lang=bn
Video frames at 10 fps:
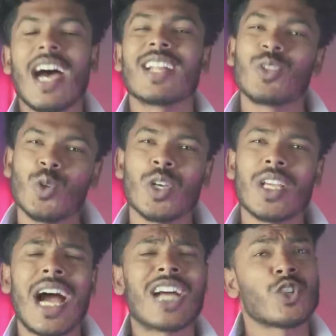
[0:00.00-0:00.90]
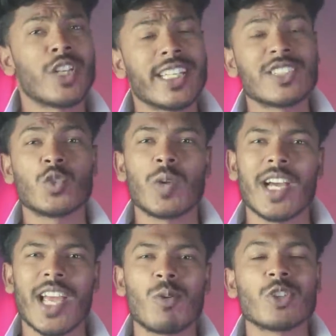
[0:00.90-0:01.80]
আর দুই আসলেই কি
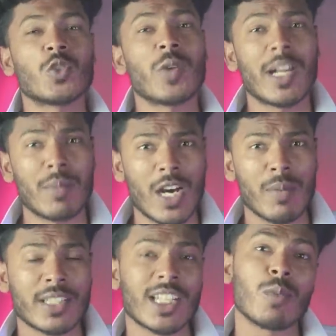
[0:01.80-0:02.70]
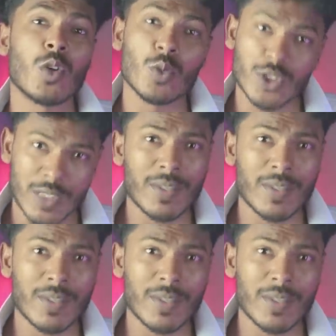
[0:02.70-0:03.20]
সুমায়া এবং সুমায়ার বাবা মাতার ভুল বুঝতে